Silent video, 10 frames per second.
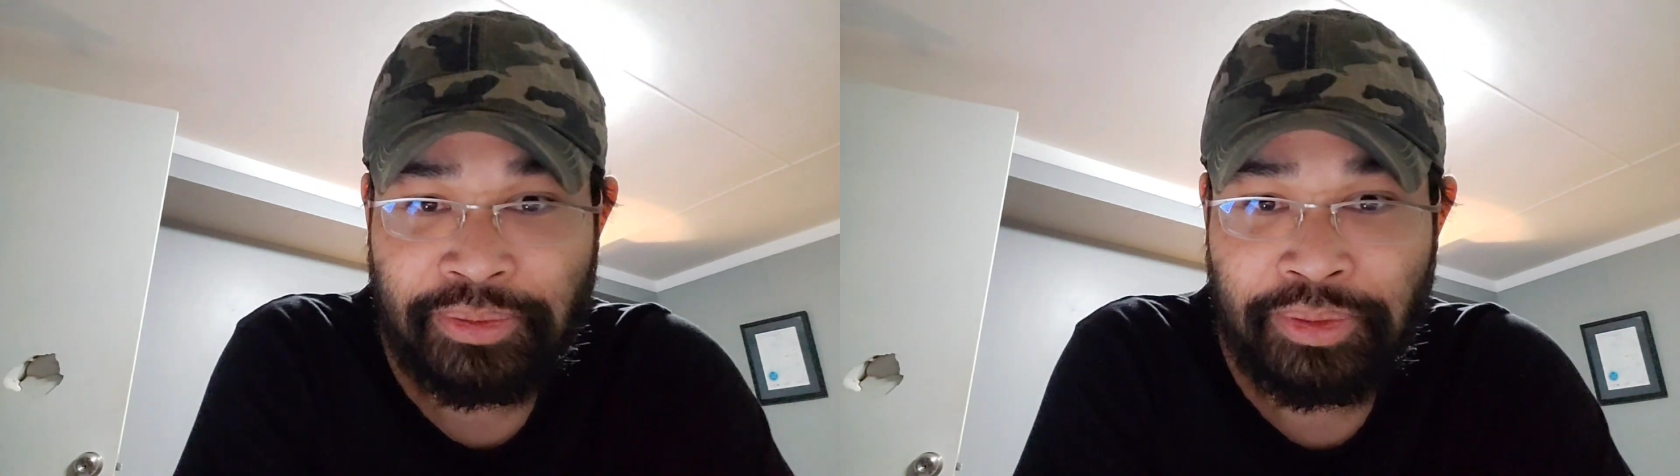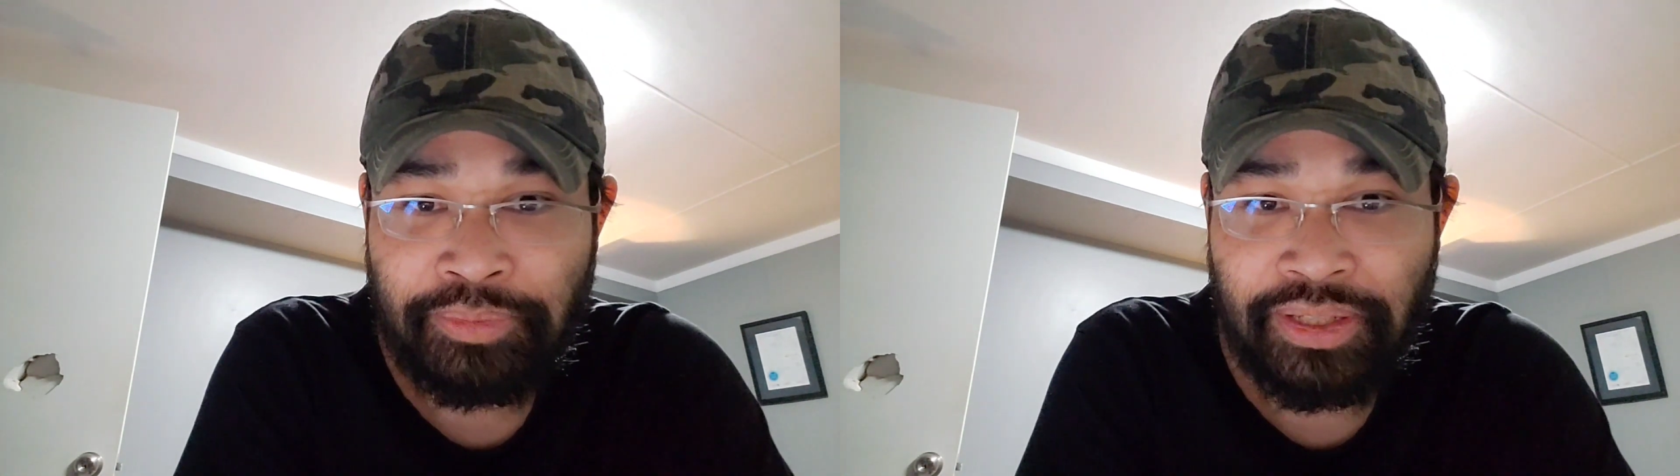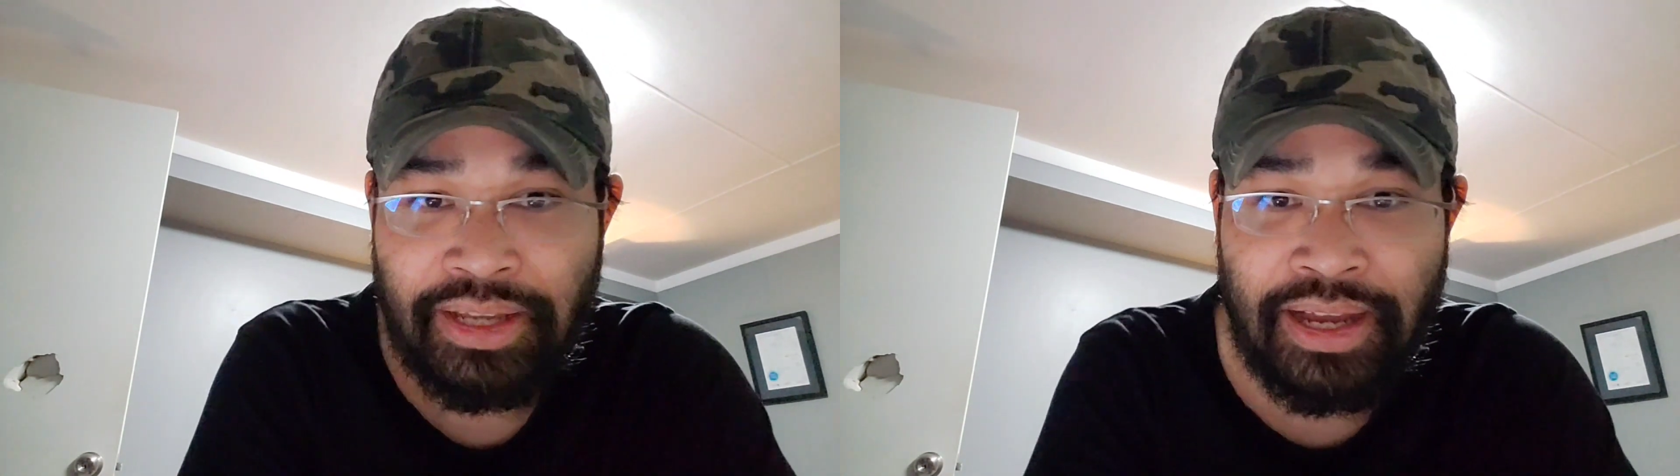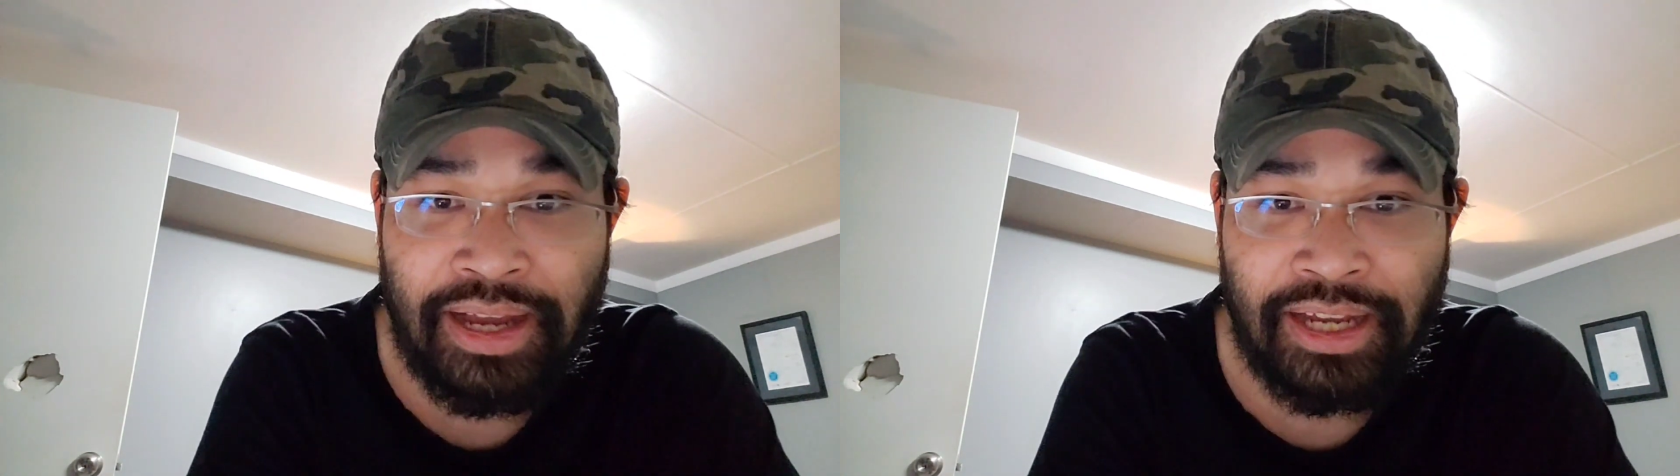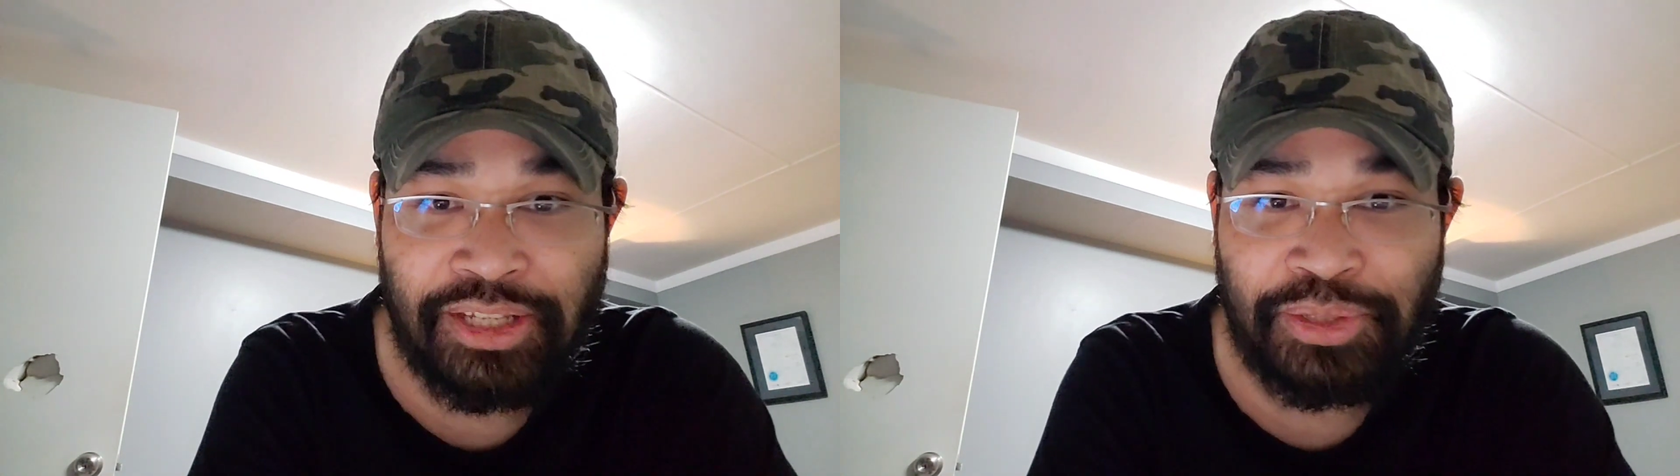quý vị đã
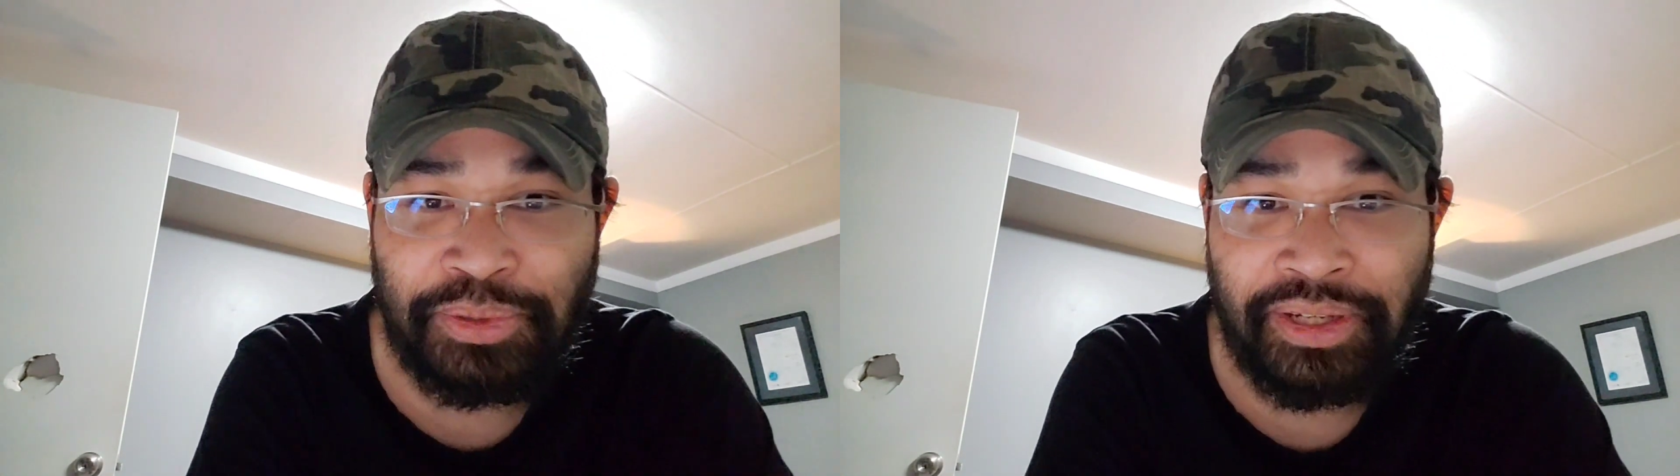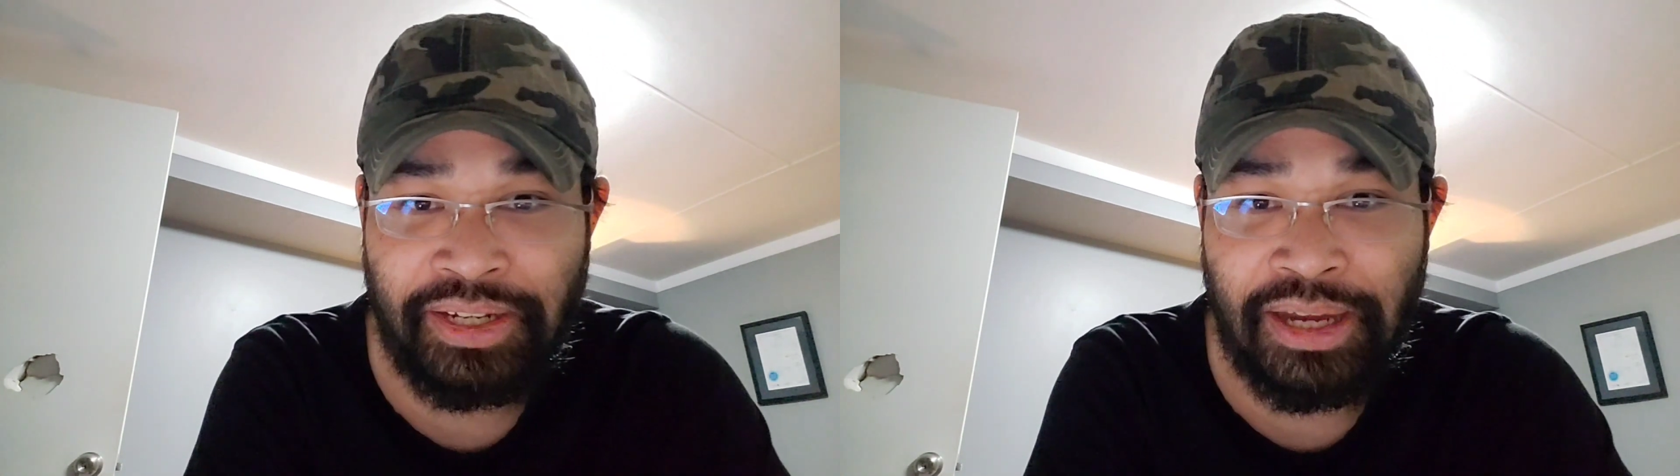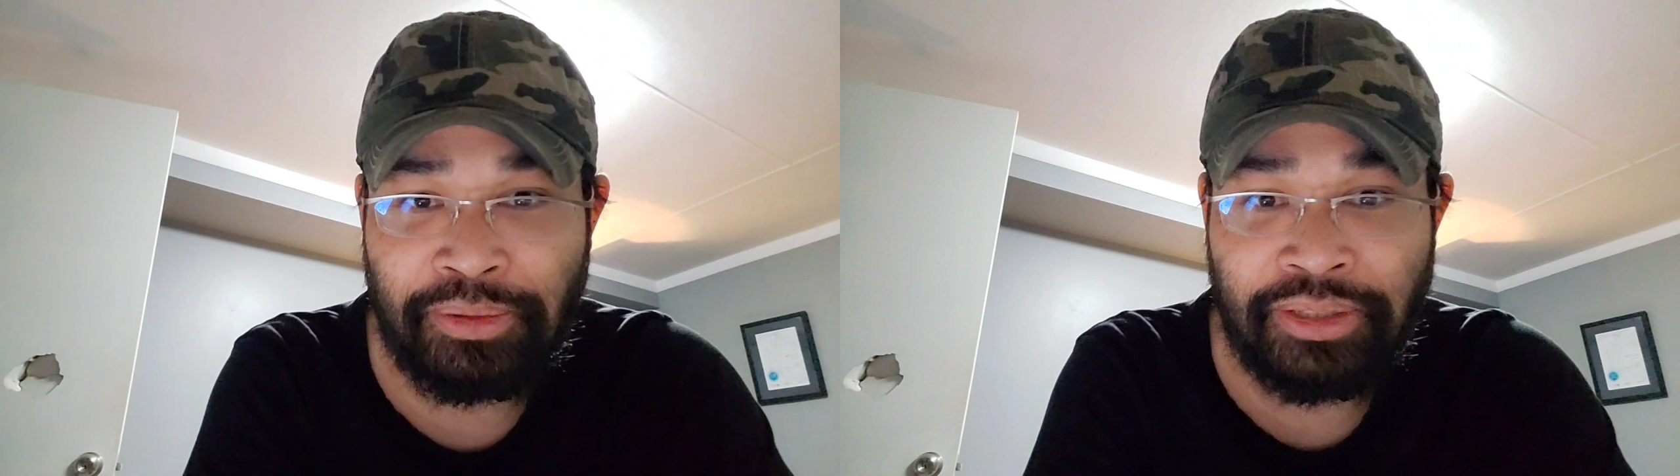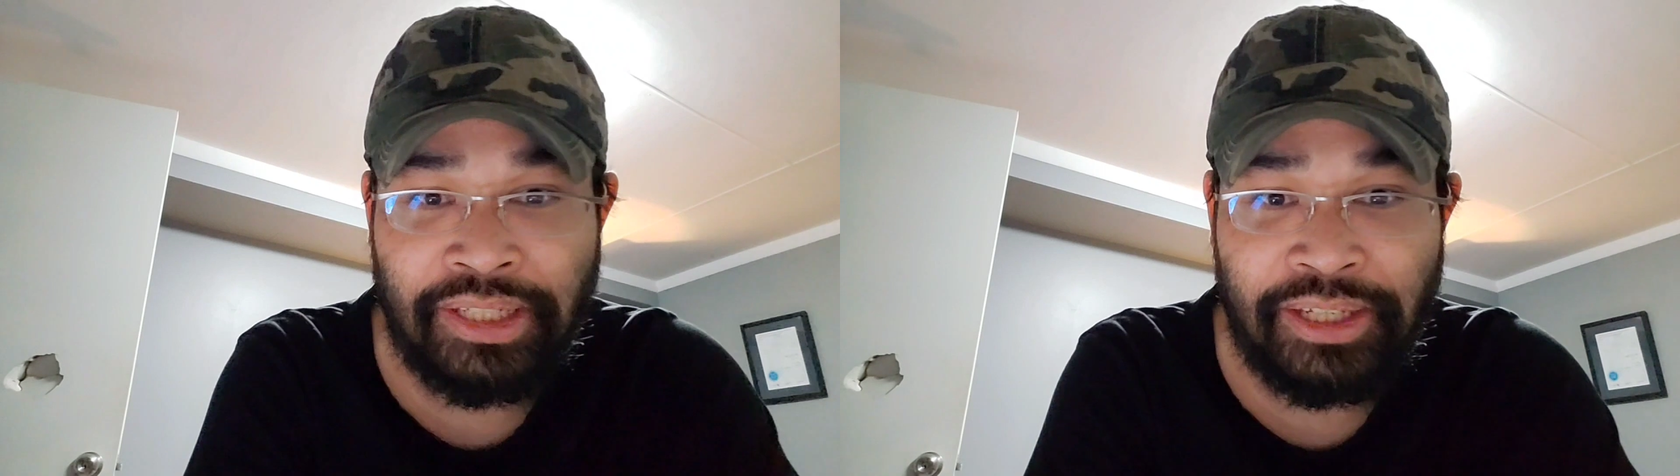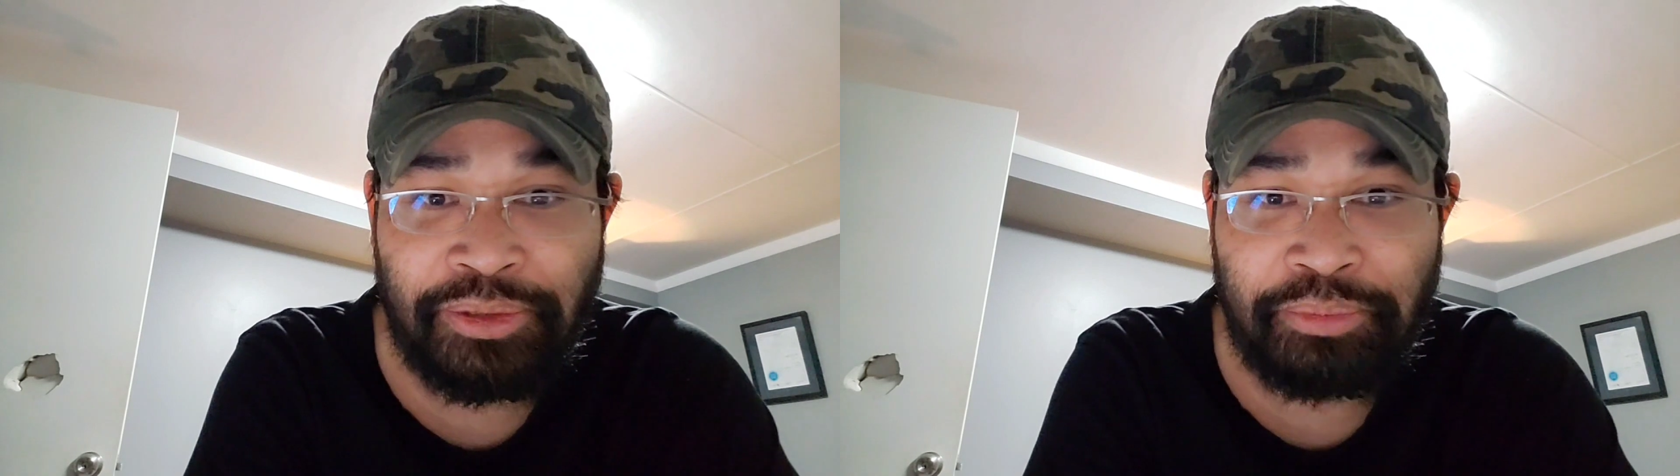hạ xuống cái đạo
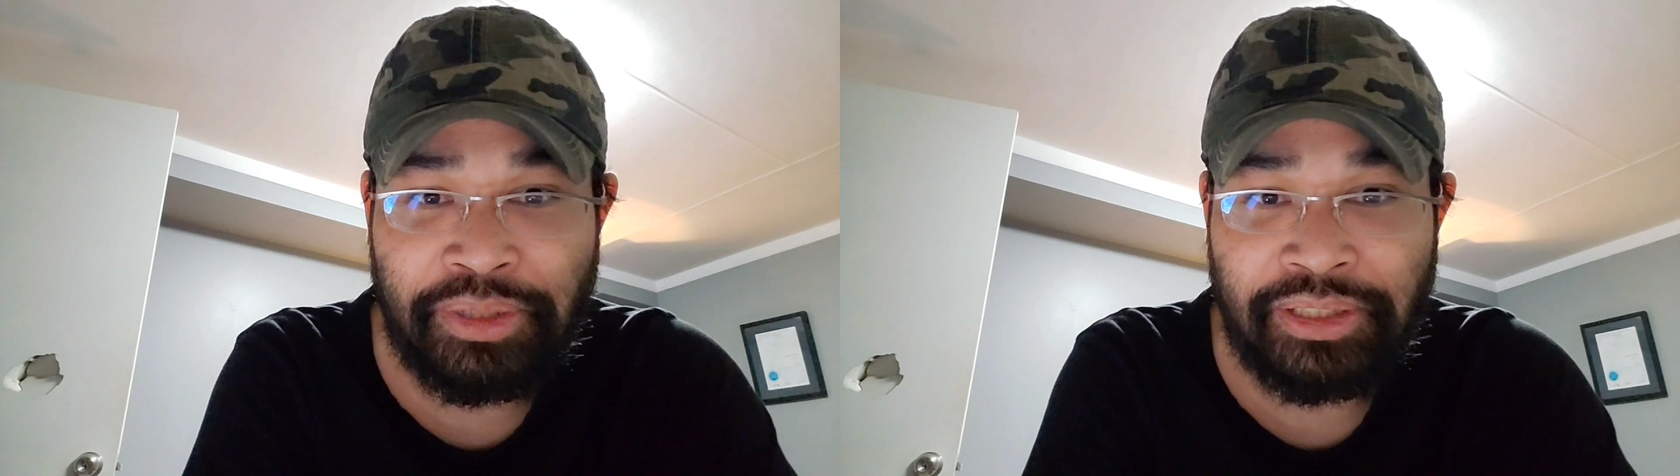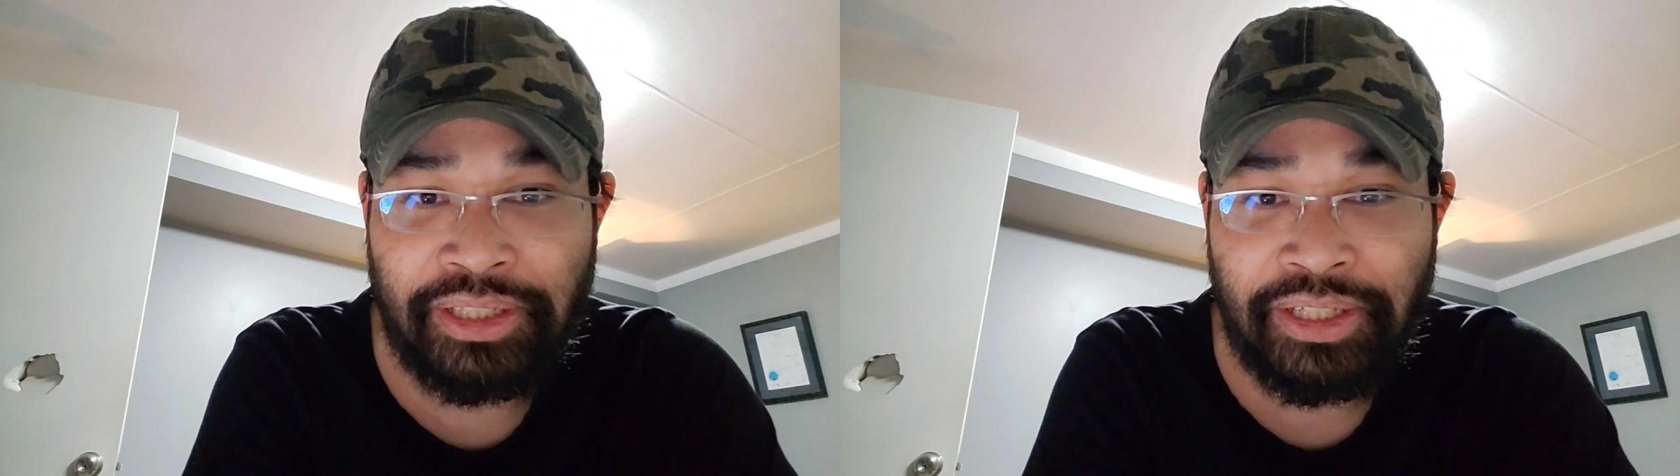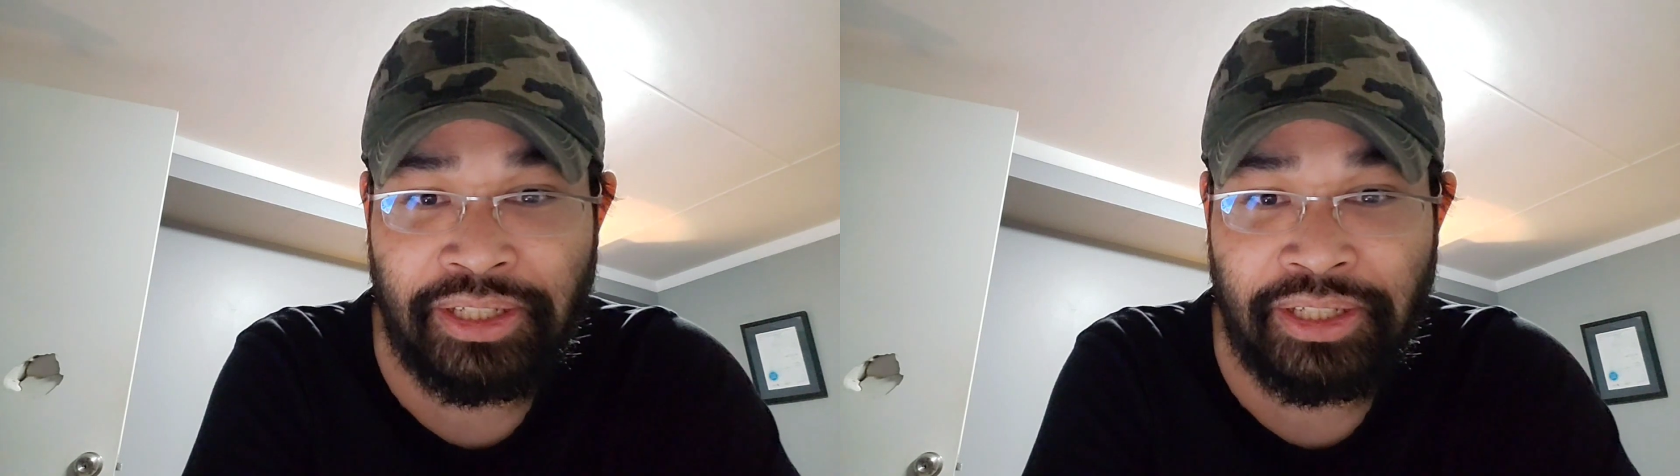lý của mình